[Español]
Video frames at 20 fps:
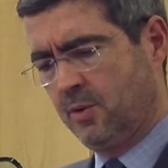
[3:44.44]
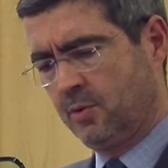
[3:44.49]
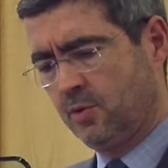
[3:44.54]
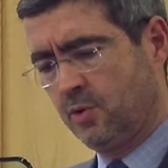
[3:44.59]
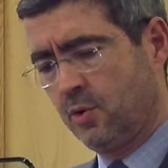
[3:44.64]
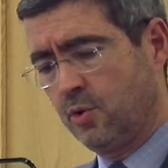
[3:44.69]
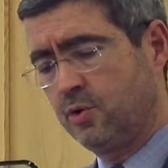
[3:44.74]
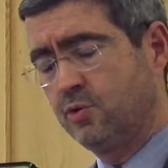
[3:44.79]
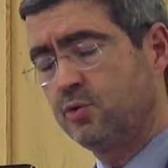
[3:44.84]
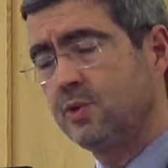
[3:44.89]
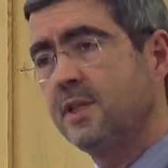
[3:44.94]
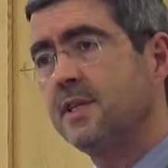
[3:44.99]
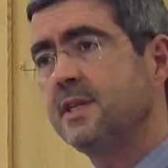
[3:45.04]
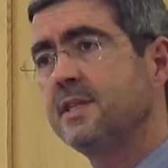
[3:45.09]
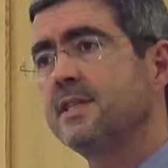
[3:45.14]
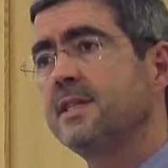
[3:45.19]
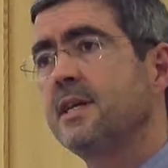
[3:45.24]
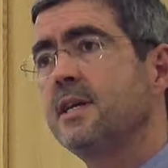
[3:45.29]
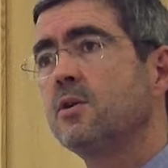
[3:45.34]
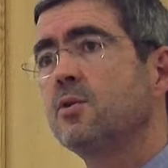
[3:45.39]
Todos ustedes
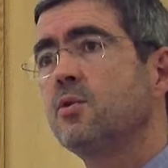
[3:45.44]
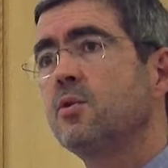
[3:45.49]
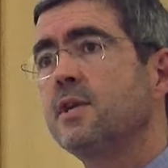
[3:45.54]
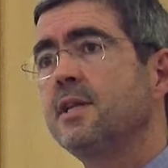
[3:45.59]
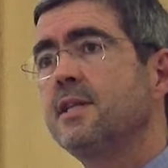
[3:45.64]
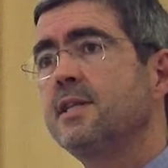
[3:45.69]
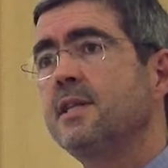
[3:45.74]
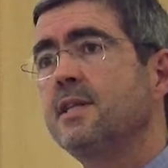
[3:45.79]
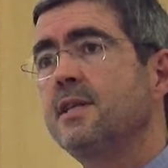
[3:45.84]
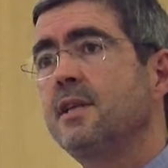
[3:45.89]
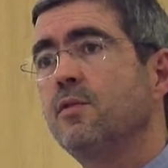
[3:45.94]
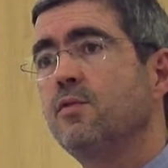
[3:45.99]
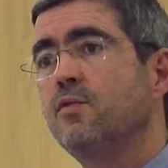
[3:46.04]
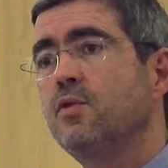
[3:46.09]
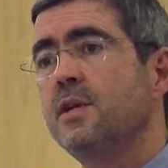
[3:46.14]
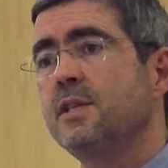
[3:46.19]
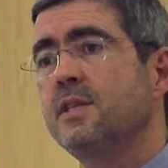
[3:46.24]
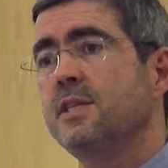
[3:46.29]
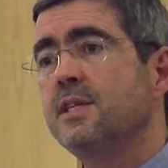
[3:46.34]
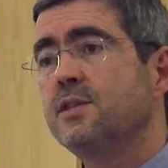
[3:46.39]
están al corriente del
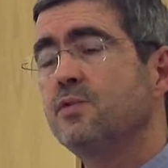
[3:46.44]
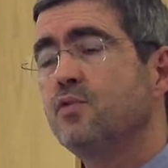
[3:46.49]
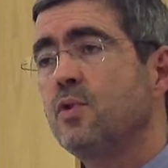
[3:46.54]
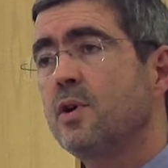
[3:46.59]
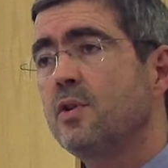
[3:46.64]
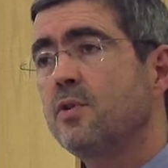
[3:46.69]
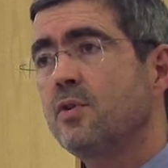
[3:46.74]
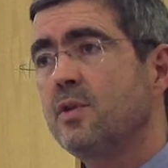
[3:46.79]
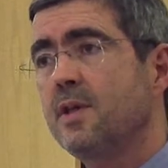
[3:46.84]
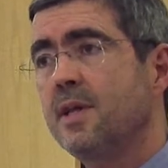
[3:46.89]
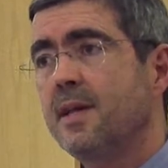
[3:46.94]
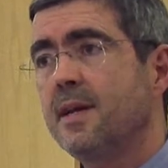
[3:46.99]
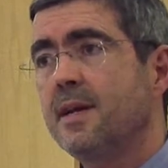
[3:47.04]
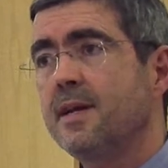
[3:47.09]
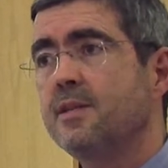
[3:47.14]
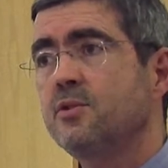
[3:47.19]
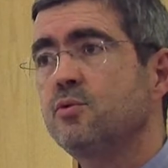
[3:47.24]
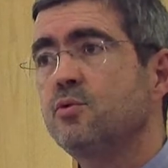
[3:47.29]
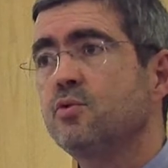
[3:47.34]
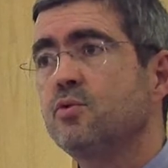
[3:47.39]
fuerte esfuerzo de
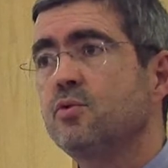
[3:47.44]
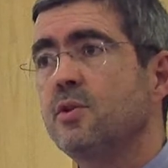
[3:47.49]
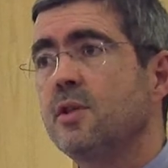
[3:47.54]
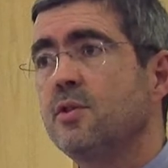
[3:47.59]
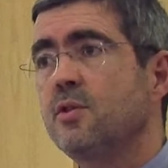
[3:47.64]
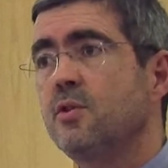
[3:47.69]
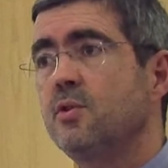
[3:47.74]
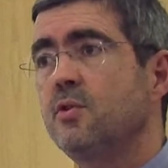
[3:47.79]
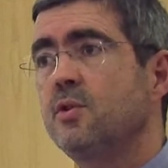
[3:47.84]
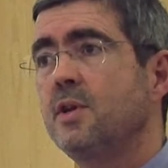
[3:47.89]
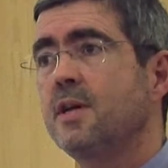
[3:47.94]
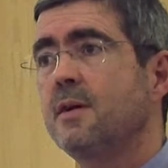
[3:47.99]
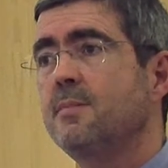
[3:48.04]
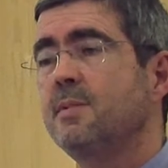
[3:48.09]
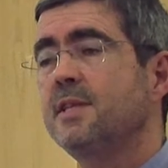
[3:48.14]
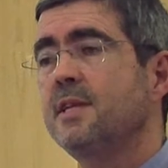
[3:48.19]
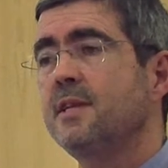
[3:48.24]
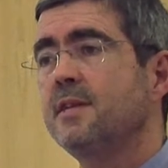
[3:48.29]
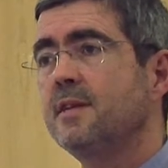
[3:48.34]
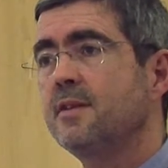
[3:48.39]
reestructuración y
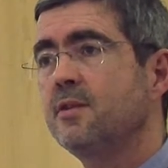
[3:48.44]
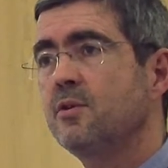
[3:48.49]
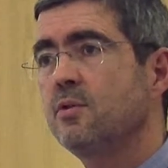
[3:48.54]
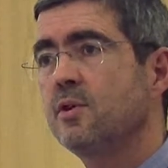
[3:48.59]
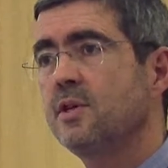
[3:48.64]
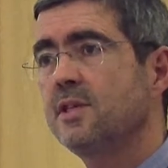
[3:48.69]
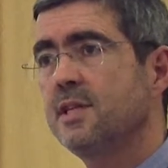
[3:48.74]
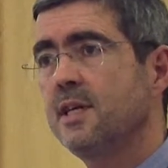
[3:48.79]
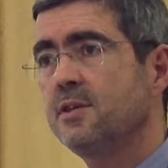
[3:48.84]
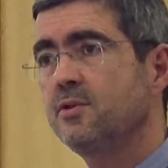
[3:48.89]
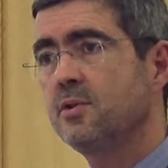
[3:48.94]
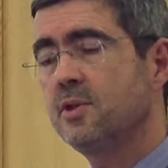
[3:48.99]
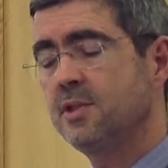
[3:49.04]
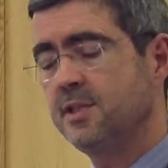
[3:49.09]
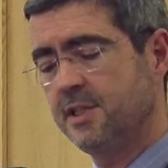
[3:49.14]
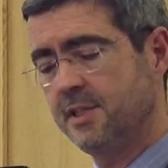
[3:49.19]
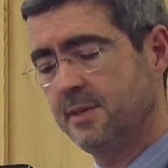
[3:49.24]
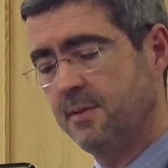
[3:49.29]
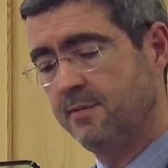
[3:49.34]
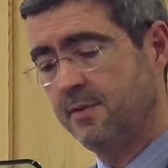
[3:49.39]
capitalización que se ha hecho en el
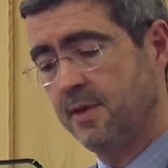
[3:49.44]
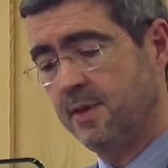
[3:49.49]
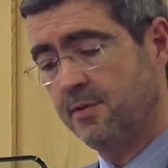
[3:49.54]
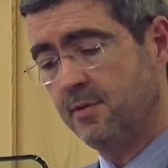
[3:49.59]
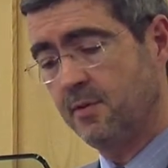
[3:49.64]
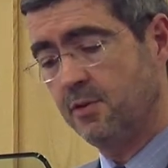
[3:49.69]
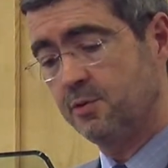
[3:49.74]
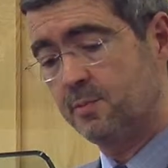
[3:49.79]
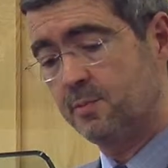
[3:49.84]
sistema financiero